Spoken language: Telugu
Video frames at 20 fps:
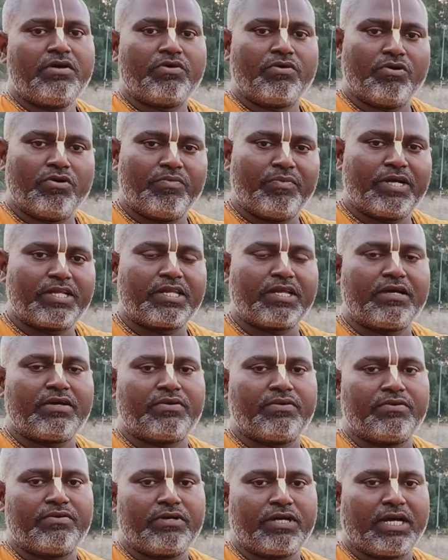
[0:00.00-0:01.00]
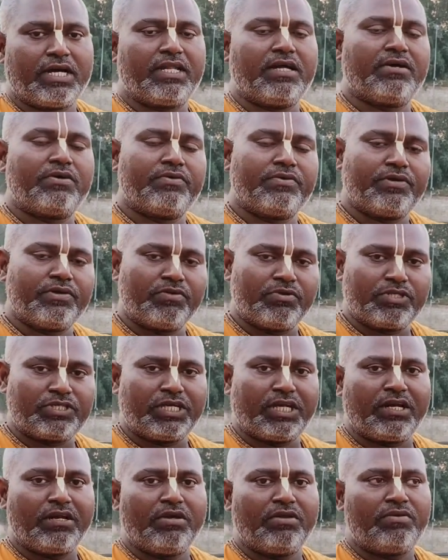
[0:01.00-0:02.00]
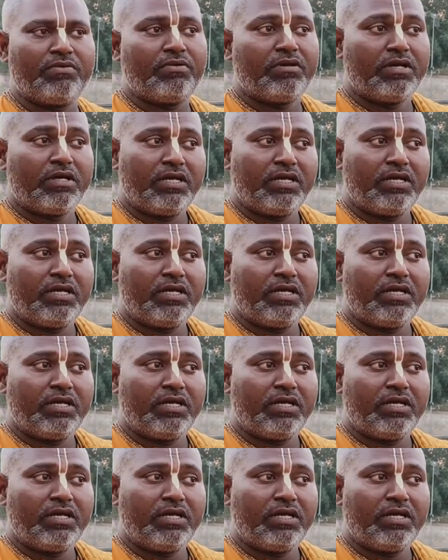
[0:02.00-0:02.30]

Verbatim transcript: గోమాతలకు రాధా గోవింద గోశాల్లోనూ